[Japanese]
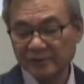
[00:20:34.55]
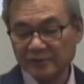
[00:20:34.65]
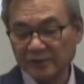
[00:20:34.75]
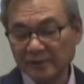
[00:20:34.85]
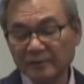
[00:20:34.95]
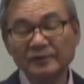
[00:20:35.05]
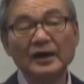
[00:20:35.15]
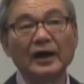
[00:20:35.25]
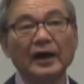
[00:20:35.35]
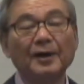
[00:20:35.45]
シール、
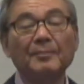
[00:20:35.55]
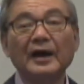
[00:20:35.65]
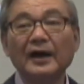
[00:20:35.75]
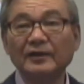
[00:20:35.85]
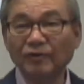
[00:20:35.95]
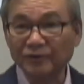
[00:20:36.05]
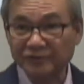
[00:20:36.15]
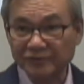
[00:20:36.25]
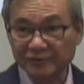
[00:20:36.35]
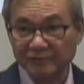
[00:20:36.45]

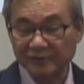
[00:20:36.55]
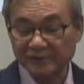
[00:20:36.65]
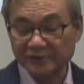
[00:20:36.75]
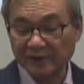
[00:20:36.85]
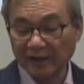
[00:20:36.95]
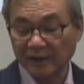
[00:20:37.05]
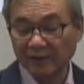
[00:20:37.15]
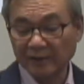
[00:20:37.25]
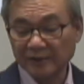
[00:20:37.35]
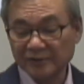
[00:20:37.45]
ハマーロットって言うんですが、
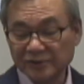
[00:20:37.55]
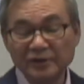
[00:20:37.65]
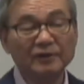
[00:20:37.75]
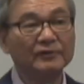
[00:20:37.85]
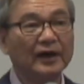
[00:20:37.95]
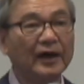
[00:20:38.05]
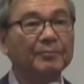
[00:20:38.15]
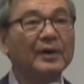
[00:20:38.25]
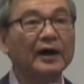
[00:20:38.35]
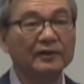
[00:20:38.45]

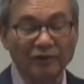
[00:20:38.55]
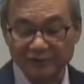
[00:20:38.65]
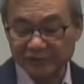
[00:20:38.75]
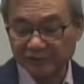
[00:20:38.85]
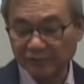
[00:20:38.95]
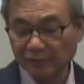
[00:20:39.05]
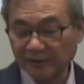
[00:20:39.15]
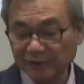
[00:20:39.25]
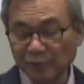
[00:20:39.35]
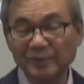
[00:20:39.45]
シールハマーロット。これ
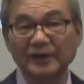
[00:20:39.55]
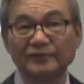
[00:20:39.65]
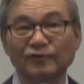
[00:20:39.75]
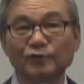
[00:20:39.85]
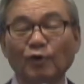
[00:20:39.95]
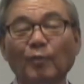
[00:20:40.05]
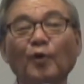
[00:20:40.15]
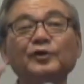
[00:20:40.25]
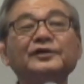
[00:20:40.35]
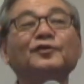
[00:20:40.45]
はどういう意味かと、
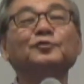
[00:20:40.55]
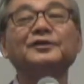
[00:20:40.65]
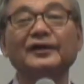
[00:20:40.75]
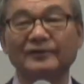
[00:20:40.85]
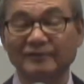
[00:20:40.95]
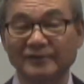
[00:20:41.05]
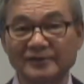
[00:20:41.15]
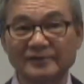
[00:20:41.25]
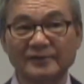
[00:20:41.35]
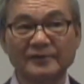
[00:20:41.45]
上りの歌って言うん
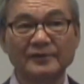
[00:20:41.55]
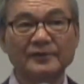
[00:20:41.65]
ですね。